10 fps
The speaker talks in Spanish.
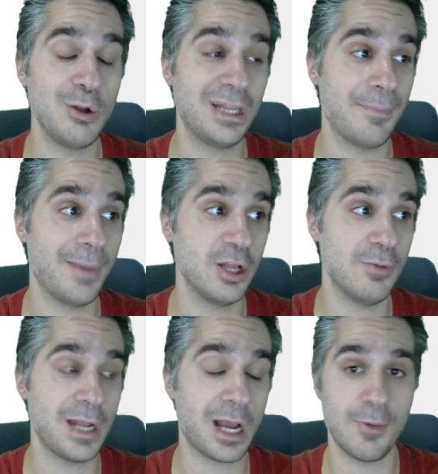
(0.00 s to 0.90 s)
tapado
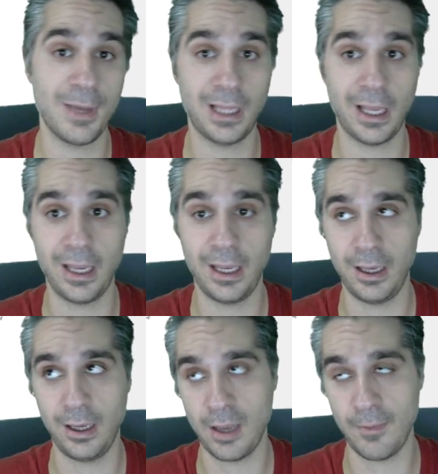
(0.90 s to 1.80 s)
para que no me
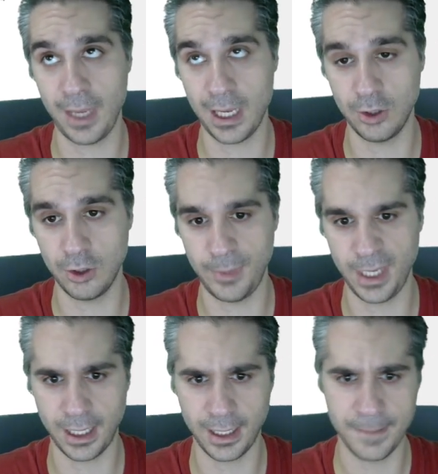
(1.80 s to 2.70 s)
estáis enviando
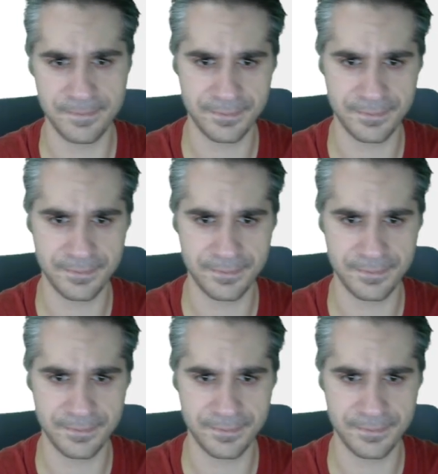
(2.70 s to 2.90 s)
mierda.